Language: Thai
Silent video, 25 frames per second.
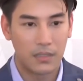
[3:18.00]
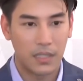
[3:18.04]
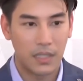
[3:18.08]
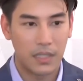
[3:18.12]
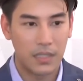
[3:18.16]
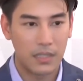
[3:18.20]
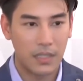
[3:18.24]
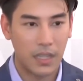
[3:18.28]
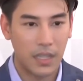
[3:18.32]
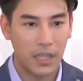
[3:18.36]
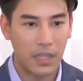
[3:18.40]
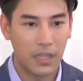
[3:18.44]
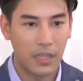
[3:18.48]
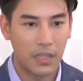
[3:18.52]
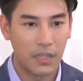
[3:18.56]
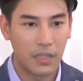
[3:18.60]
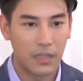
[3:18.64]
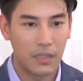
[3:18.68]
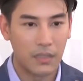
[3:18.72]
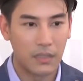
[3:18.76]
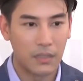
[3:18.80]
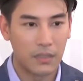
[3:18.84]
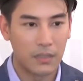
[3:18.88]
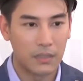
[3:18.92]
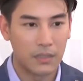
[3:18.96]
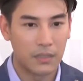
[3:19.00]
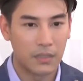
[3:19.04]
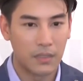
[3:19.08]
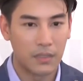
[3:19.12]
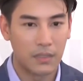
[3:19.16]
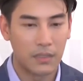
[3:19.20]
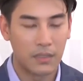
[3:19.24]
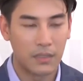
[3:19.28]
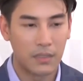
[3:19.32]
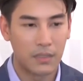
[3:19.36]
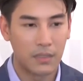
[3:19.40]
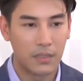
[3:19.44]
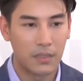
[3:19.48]
จจริ
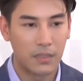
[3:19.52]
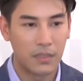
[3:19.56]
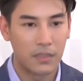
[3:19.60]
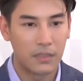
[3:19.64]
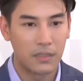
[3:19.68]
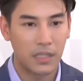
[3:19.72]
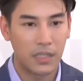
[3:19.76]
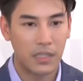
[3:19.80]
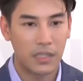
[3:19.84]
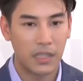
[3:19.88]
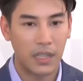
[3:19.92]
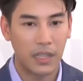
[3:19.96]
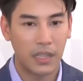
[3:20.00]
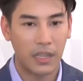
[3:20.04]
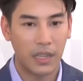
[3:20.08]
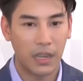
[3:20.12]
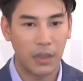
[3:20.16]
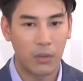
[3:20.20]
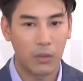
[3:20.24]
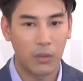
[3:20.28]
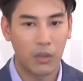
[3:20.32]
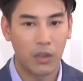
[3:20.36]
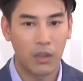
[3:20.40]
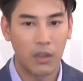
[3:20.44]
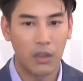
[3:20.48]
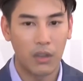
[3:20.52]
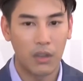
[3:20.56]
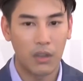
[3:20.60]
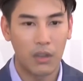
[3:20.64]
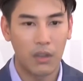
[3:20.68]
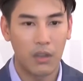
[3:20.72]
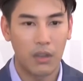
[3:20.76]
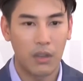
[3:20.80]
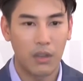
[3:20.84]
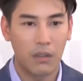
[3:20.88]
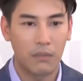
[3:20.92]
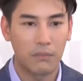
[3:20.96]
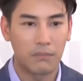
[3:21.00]
งๆจริงๆ เราก็
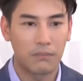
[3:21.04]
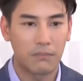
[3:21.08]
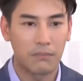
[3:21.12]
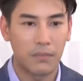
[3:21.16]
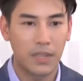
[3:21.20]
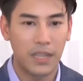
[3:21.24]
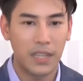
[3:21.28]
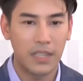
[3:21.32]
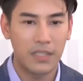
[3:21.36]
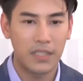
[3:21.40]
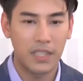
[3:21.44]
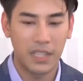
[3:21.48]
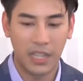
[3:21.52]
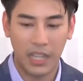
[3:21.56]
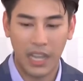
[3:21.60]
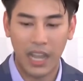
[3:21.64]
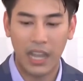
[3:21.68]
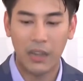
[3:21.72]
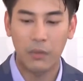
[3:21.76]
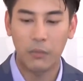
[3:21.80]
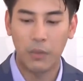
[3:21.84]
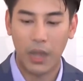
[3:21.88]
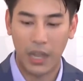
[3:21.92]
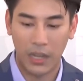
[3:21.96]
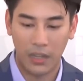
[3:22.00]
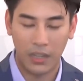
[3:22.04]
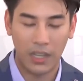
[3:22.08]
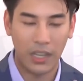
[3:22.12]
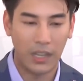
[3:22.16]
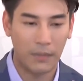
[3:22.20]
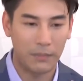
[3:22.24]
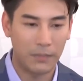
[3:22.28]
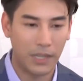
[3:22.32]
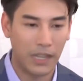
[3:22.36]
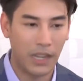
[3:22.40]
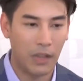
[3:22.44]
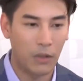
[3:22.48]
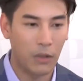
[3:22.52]
ไม่ได้เชิงคาดหวังหรอกค
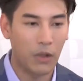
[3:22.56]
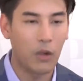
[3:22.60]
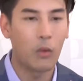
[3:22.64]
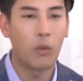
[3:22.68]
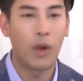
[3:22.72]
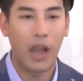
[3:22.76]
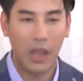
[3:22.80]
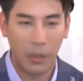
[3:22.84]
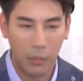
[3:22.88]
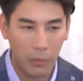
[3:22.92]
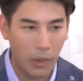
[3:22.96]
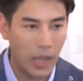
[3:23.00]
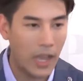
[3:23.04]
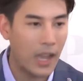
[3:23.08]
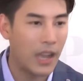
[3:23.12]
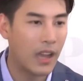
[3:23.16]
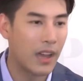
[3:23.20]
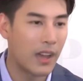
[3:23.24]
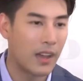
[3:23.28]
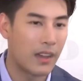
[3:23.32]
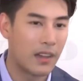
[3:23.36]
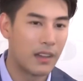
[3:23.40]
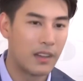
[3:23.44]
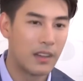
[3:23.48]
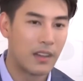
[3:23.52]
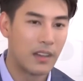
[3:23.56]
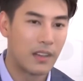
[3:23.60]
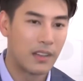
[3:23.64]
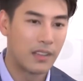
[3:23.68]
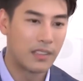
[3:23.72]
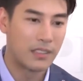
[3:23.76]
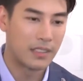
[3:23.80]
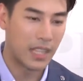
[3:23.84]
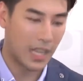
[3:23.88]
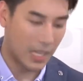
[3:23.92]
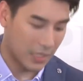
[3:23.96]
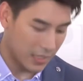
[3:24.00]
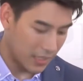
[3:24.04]
รับ แต่เราก็หวังว่า
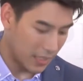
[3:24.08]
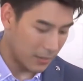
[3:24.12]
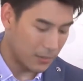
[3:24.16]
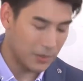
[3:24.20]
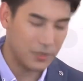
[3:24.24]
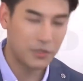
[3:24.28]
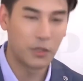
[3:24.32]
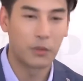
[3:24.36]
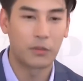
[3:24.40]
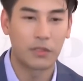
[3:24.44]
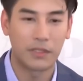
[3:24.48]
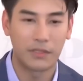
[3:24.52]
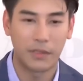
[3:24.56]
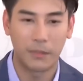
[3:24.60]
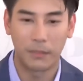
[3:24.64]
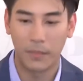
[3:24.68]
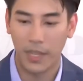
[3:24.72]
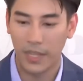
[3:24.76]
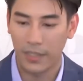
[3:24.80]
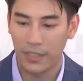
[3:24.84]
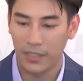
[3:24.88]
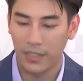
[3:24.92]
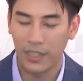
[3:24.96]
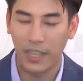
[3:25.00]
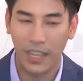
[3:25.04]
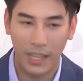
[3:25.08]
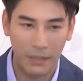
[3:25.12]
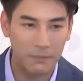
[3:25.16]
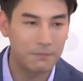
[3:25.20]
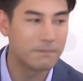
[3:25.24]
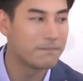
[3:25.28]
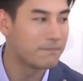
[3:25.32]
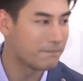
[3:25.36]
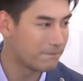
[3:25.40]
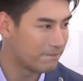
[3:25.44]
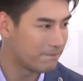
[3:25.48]
หนังจะประสบความสำเร็จครับ